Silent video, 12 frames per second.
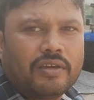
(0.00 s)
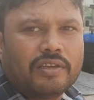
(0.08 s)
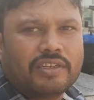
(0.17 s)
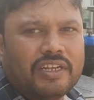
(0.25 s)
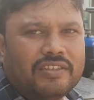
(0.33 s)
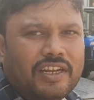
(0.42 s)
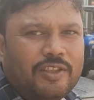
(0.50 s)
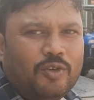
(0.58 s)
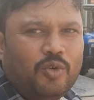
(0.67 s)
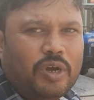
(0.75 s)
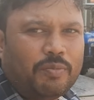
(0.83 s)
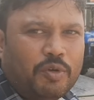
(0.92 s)
किसान
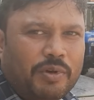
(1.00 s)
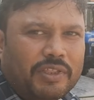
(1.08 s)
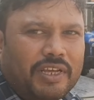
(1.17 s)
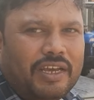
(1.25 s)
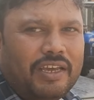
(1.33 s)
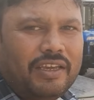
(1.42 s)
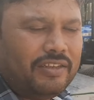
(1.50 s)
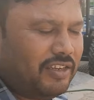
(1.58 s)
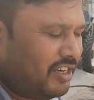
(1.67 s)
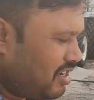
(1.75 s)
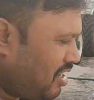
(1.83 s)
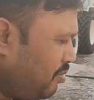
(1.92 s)
साथियों आपको पता
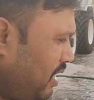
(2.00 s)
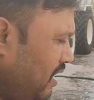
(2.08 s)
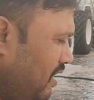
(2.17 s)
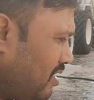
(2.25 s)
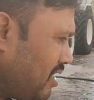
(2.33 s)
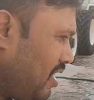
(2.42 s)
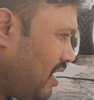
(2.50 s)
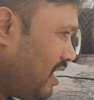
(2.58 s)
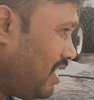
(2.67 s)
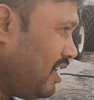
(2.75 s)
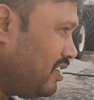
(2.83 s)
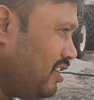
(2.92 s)
है जेठ का महीना चल
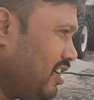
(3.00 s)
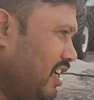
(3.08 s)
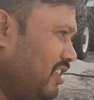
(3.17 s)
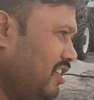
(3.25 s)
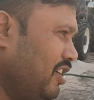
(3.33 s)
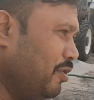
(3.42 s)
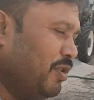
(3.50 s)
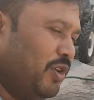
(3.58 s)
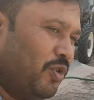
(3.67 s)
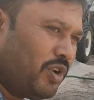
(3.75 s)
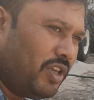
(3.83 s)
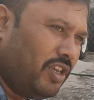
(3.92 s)
रहा है अच्छी खासी
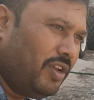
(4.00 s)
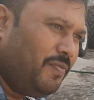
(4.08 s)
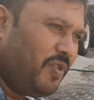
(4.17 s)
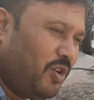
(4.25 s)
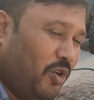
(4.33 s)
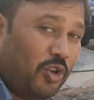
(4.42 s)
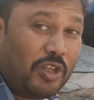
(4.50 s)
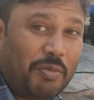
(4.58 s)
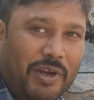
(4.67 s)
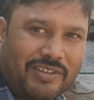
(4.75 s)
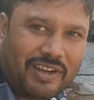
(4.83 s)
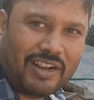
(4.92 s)
गर्मी हो रही है
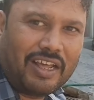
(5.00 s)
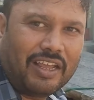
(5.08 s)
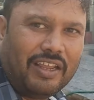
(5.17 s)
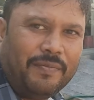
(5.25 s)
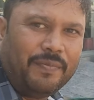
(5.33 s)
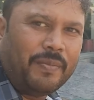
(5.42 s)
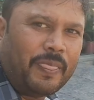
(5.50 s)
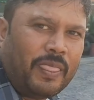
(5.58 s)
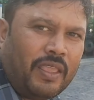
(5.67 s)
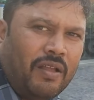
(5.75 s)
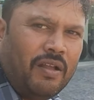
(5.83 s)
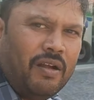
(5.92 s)
नौतपा चल रहा है
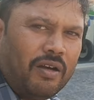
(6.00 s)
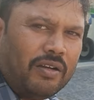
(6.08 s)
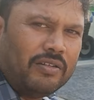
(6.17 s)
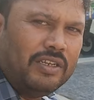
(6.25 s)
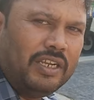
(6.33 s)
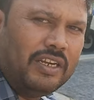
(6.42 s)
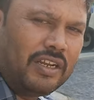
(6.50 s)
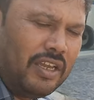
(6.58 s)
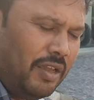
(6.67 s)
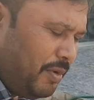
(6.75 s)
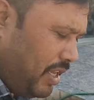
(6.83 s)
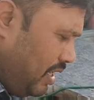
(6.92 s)
और
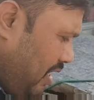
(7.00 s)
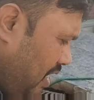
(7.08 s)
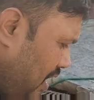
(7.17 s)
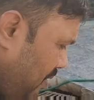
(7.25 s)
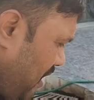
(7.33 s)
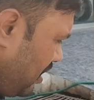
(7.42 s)
जेठ के महीने के